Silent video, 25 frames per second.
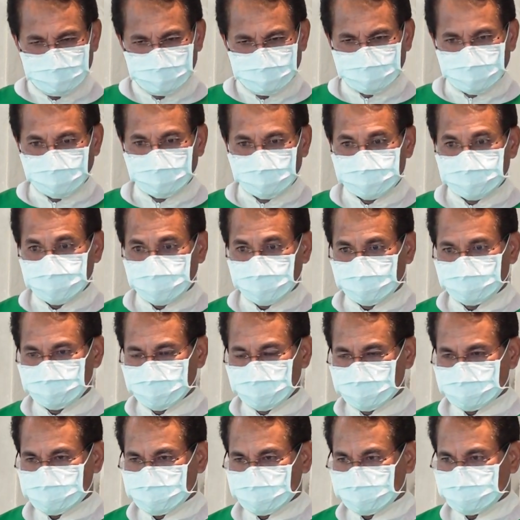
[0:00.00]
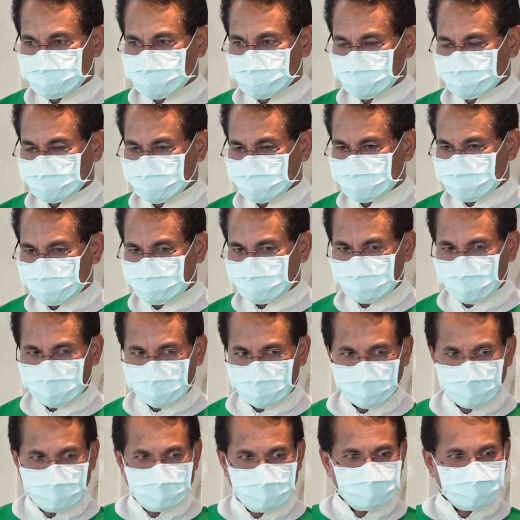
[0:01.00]
我们就变成兄弟姐妹，
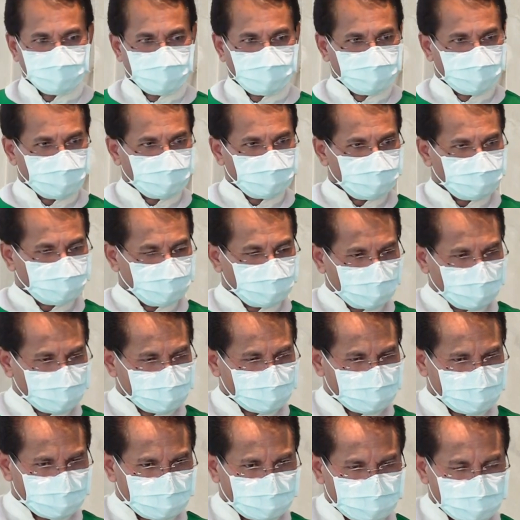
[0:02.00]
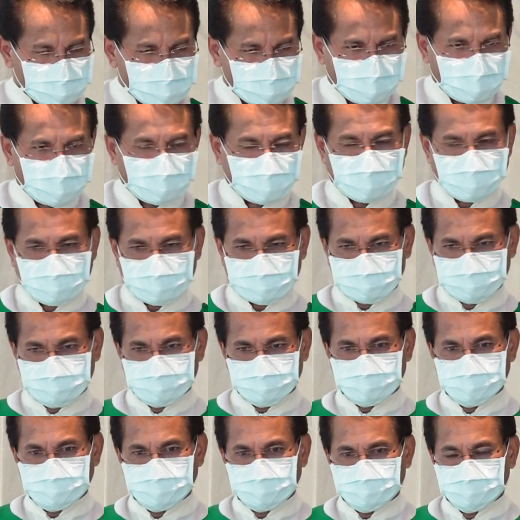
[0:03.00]
我们彼此接纳，
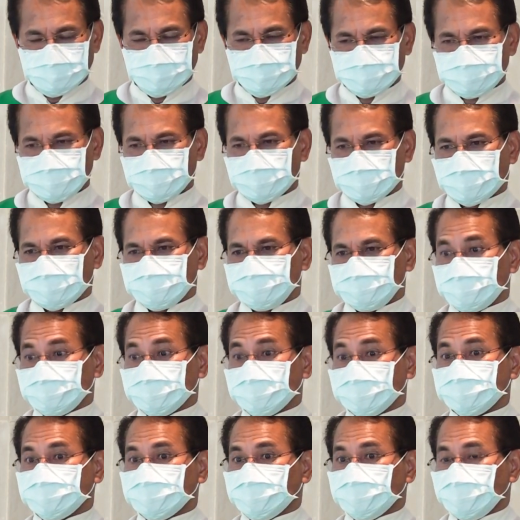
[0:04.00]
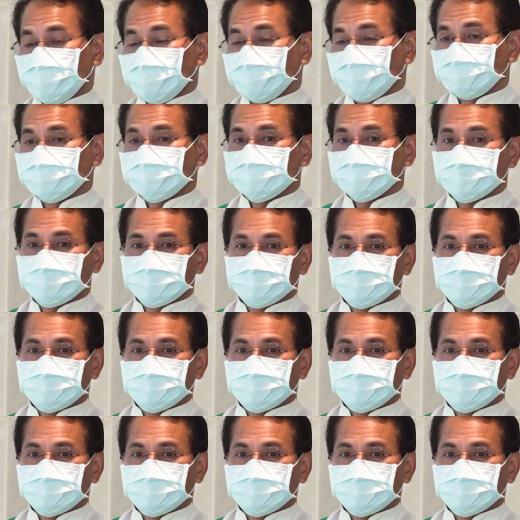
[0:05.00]
虽然我们有。